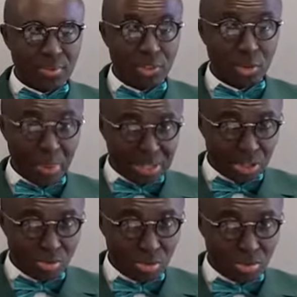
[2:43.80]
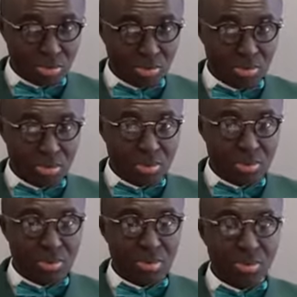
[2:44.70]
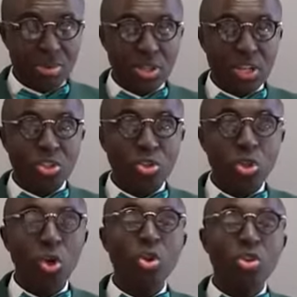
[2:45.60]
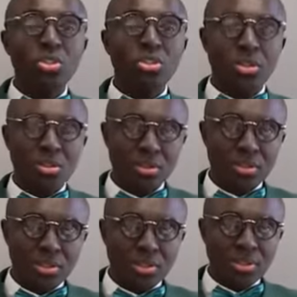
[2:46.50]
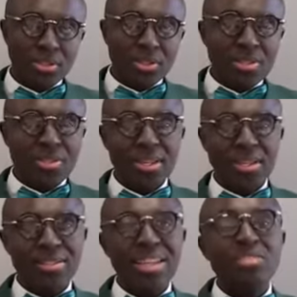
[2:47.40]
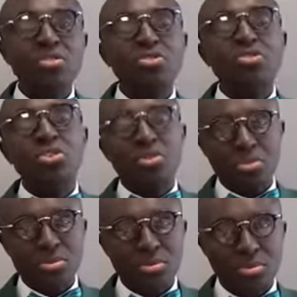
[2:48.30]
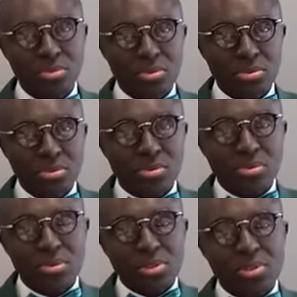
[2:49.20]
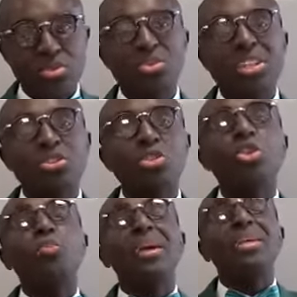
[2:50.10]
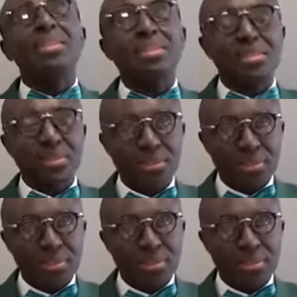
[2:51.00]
je pèse le mot, toutes ces institutions, toutes ces entreprises